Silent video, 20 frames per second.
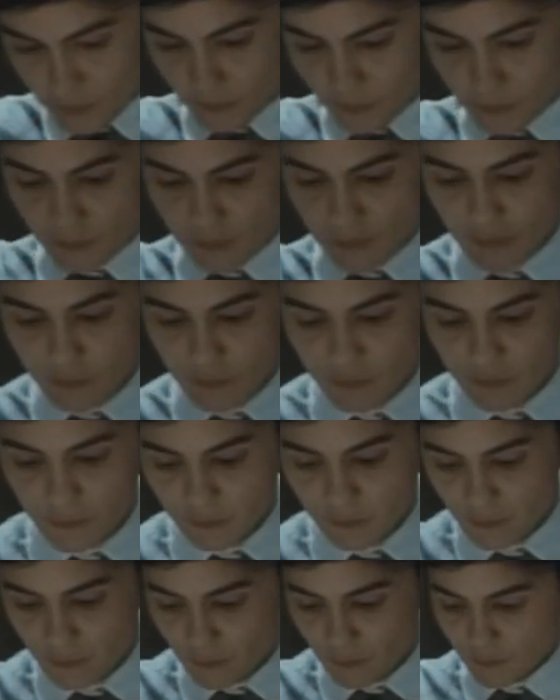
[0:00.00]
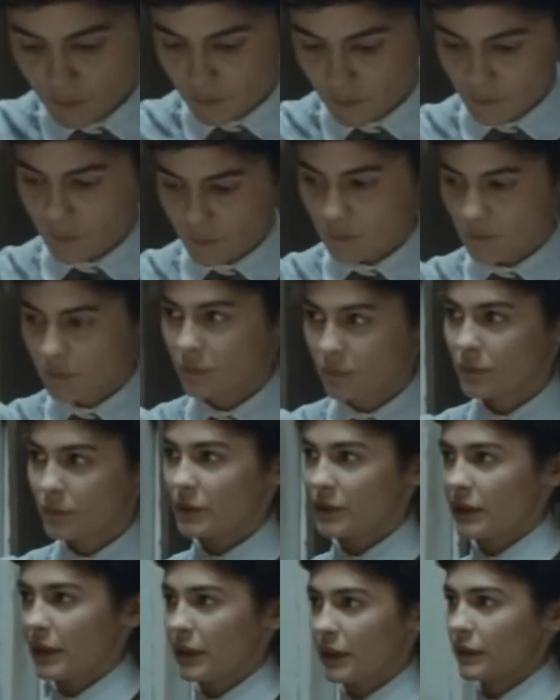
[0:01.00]
помощницей в трикотажную
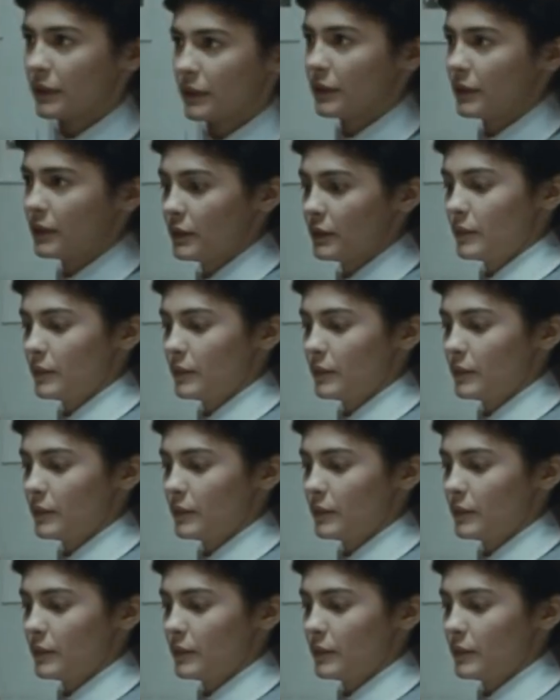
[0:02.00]
лавку. В